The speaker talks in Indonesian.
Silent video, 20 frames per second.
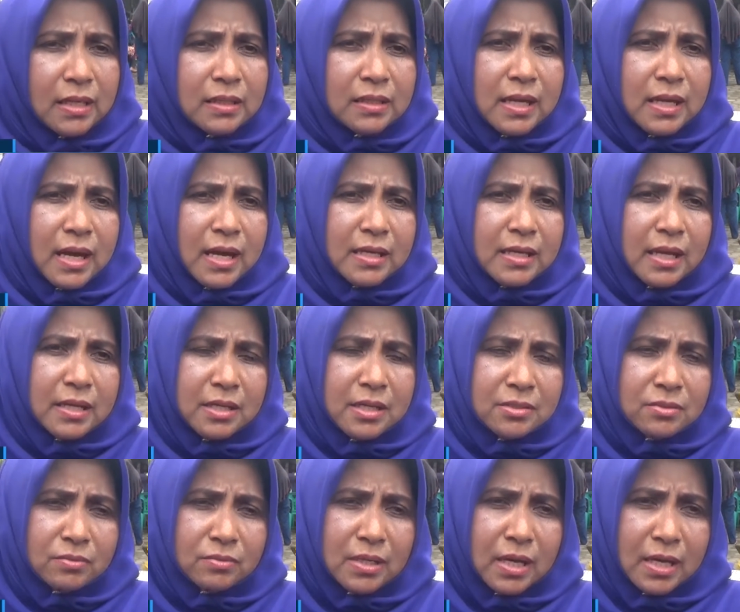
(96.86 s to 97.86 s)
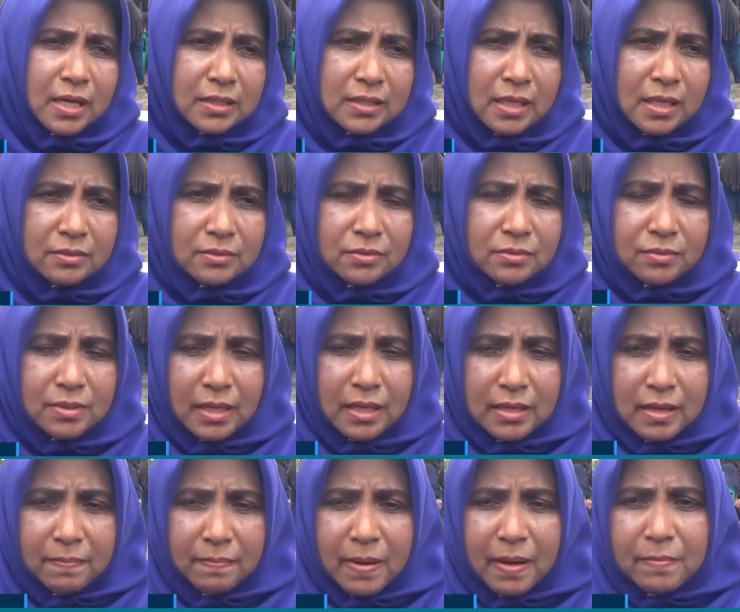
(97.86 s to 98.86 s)
dan ada juga yang sudah
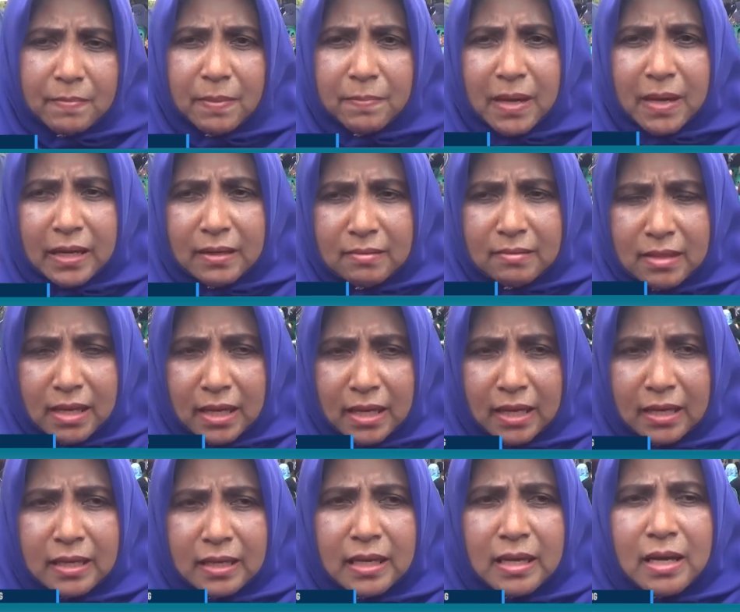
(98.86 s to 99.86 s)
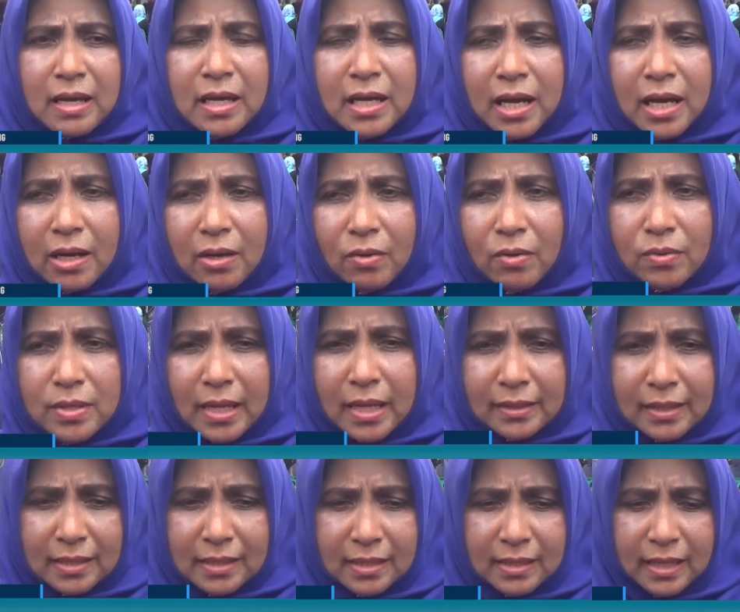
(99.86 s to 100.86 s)
dapat BPNT. Kalau
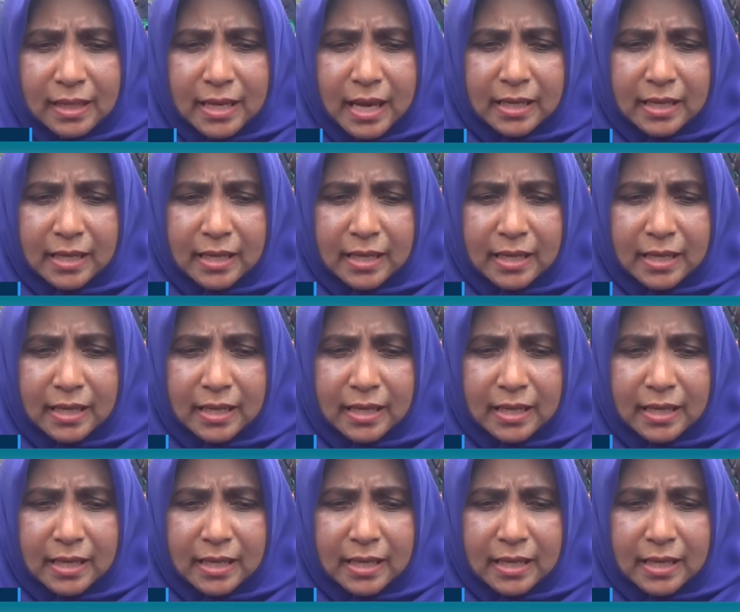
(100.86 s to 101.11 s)
data di TKI